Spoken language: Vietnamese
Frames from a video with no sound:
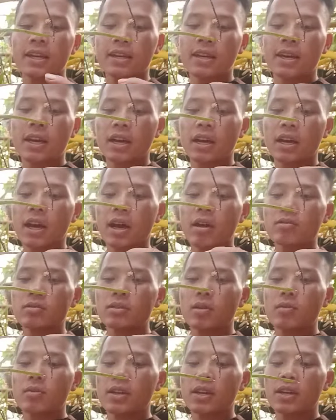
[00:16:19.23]
Hàng cáo
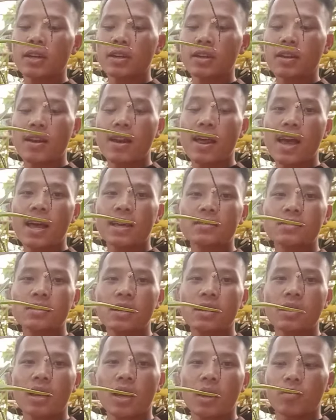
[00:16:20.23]
giống này, lá rất là
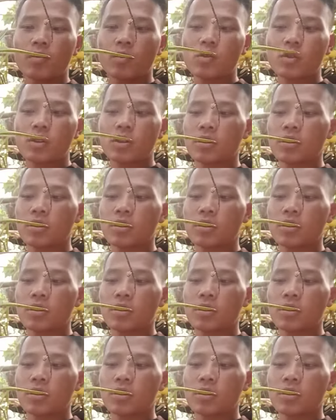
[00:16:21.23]
đẹp luôn.